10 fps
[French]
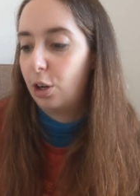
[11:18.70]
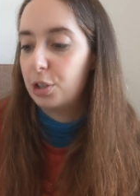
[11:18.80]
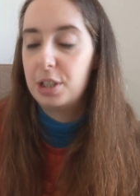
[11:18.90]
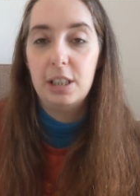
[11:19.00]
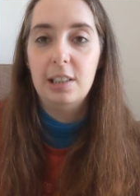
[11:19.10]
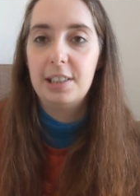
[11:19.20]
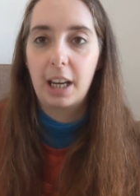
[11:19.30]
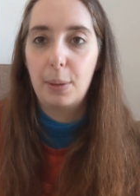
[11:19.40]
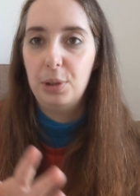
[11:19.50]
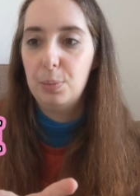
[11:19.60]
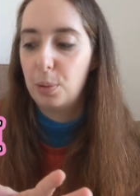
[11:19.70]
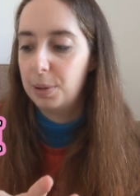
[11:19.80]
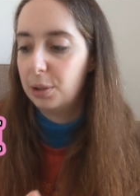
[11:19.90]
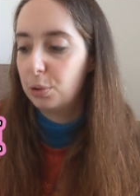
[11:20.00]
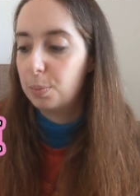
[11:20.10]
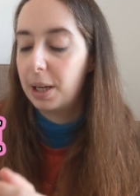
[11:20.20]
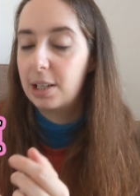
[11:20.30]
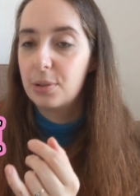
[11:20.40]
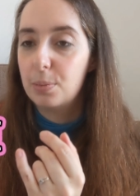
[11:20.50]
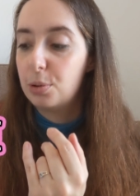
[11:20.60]
Alors c'est réputé pour plein de trucs. Par
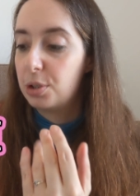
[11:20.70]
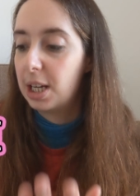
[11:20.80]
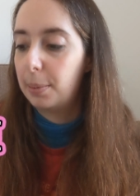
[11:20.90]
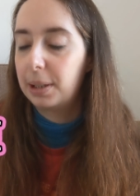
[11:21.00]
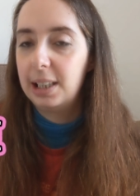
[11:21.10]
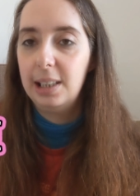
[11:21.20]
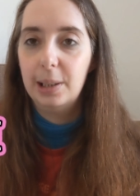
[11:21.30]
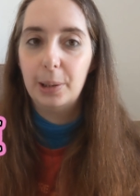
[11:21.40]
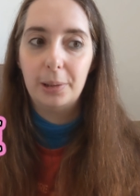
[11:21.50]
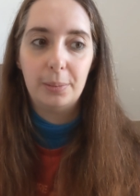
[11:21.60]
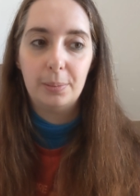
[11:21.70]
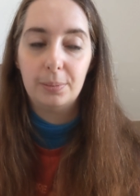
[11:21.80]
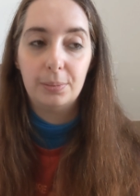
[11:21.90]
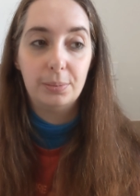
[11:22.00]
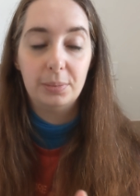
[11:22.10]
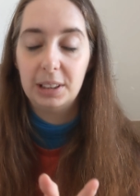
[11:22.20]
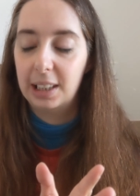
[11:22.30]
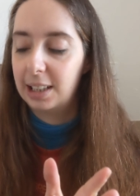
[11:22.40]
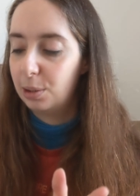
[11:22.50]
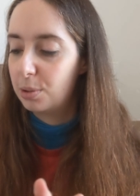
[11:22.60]
exemple, j'ai appris euh, il y
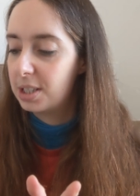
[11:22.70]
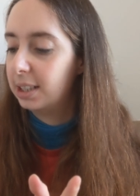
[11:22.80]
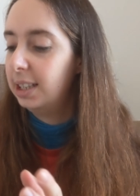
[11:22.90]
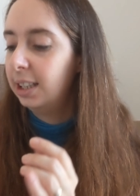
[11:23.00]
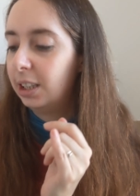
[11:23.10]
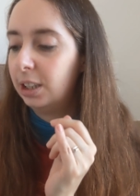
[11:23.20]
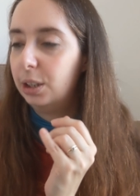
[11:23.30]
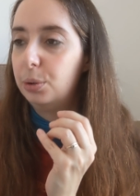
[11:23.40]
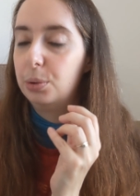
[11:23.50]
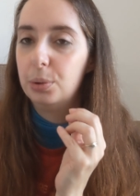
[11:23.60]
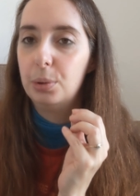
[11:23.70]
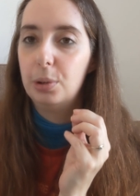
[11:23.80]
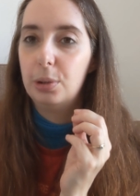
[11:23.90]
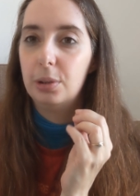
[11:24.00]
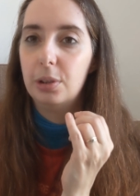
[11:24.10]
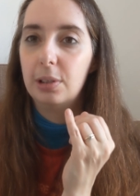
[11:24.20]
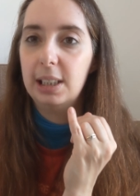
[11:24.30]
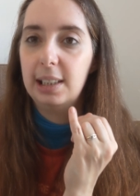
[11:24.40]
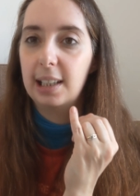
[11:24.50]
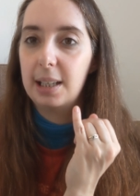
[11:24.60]
a quelques années que euh, dans
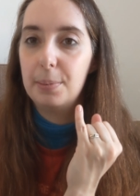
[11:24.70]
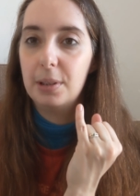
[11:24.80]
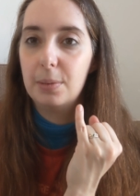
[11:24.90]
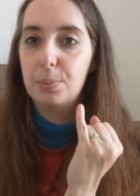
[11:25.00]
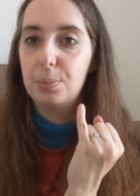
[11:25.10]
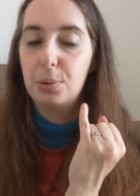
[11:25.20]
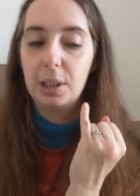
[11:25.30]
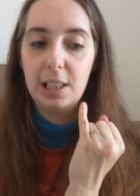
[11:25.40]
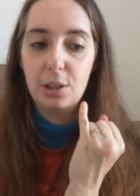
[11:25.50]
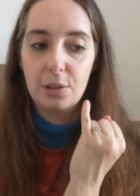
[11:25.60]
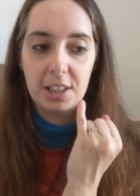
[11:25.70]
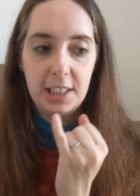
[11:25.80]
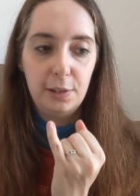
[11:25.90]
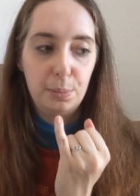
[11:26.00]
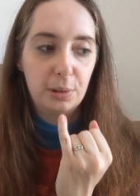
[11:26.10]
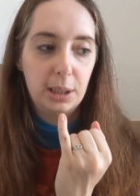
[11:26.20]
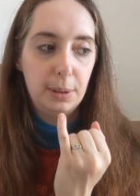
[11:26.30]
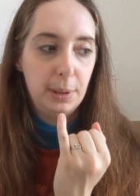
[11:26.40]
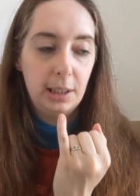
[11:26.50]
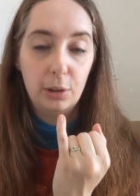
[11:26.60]
les crèmes pour les gencives, pour les
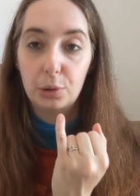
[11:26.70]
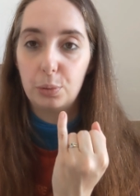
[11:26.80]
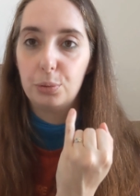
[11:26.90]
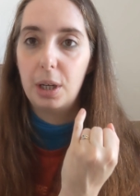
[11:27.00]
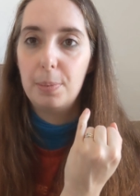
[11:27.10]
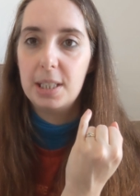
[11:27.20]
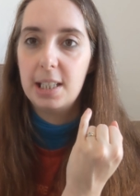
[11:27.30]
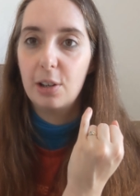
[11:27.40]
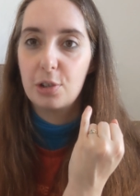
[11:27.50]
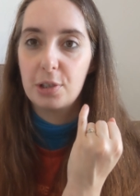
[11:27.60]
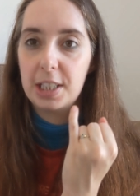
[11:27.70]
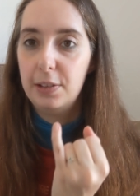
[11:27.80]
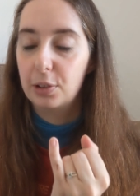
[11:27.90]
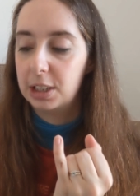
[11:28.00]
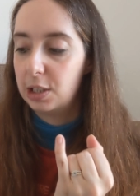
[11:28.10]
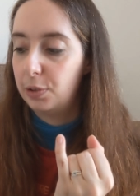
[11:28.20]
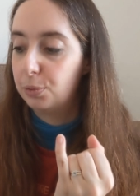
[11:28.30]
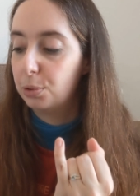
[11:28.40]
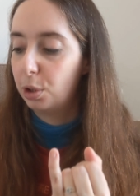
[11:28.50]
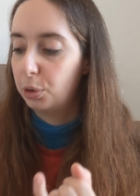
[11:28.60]
bébés, quand on veut apaiser leurs gencives, quand ils
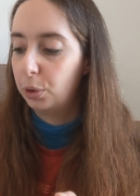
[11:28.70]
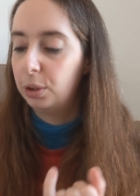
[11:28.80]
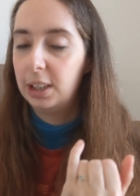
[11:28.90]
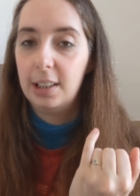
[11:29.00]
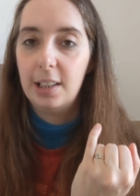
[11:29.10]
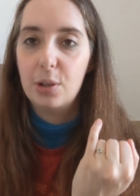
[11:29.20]
font leurs dents,